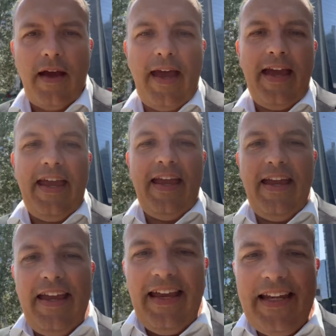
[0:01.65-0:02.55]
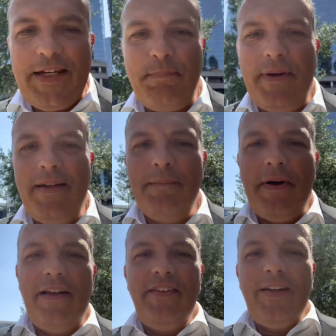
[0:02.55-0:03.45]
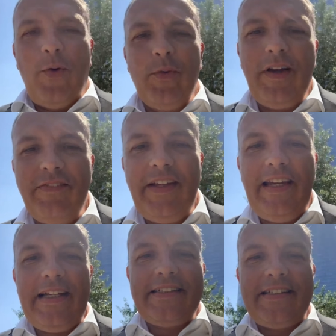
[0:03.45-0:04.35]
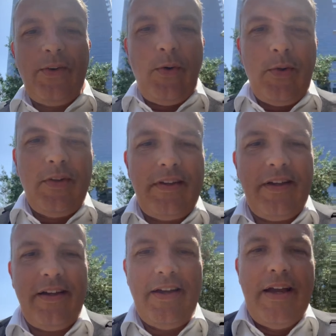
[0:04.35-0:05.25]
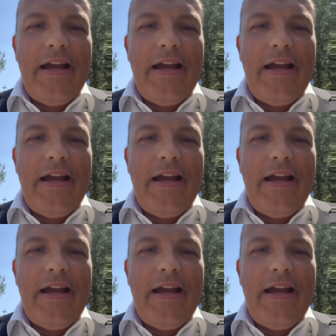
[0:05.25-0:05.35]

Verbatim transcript: Hey, ich bin mal wieder unterwegs und äh,